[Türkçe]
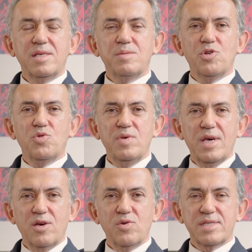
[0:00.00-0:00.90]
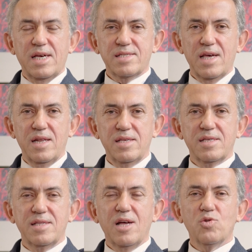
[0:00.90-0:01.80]
İzmir Dünya Göz
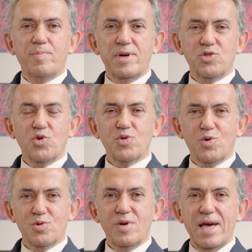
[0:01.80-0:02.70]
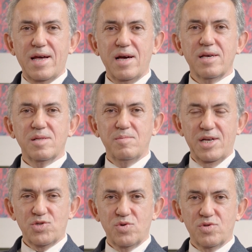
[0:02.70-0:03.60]
Hastanesi'nden operatör doktor Erhan
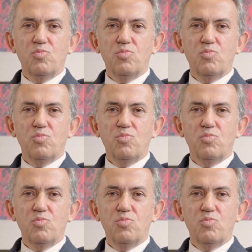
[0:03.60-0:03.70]
Yılmazkurt.